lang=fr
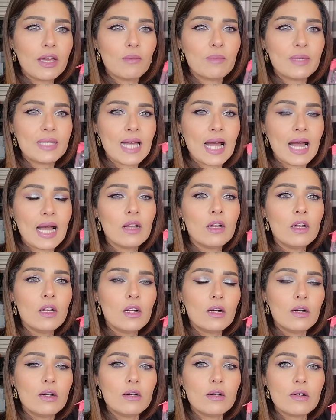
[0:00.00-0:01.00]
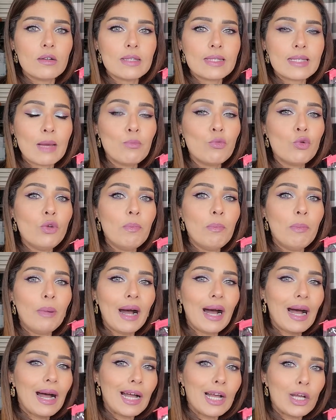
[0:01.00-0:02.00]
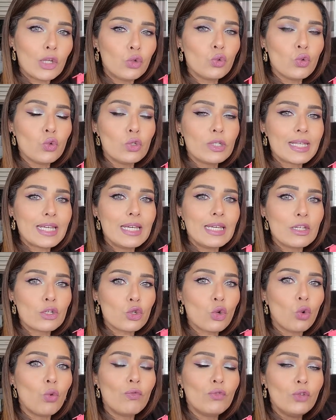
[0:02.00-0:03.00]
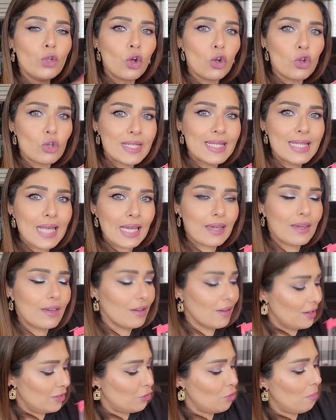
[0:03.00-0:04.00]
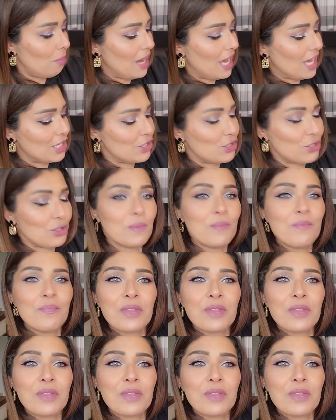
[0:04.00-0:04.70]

Comme ça, euh, ça mouille pas euh, tout ce qui se trouve dans le sac de plage.